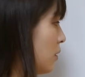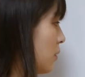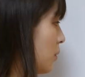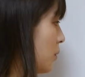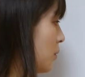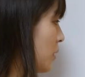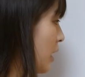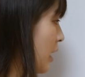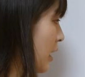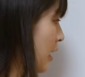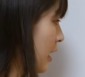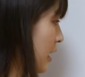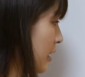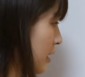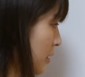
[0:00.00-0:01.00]
ここで
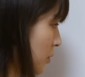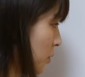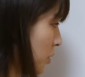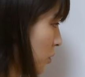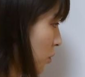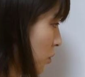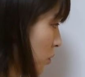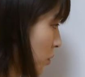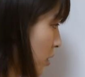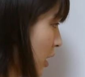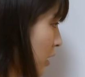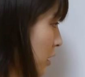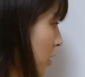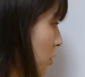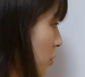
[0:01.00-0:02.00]
相手の人の
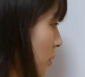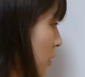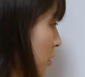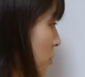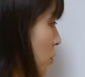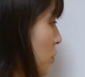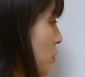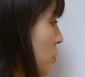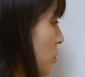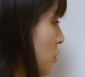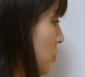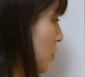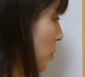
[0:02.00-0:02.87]
最善手はろく六歩